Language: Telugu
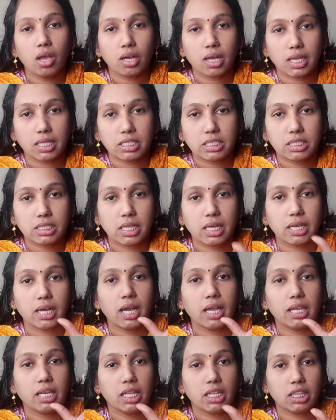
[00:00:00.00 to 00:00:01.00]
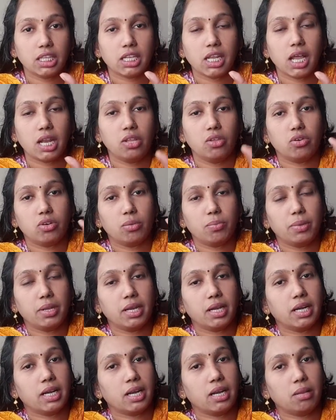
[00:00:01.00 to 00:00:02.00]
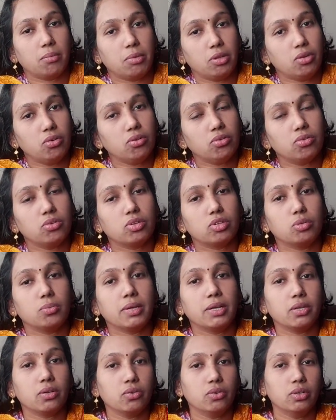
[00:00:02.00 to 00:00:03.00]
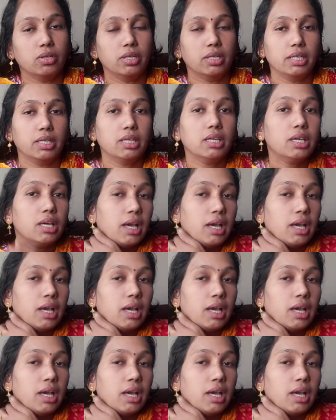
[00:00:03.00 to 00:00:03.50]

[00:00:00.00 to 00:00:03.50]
ఖచ్చితంగా ఇన్ని తినాలి ఒక పిరికడని మీరు గుర్తుపెట్టుకోండి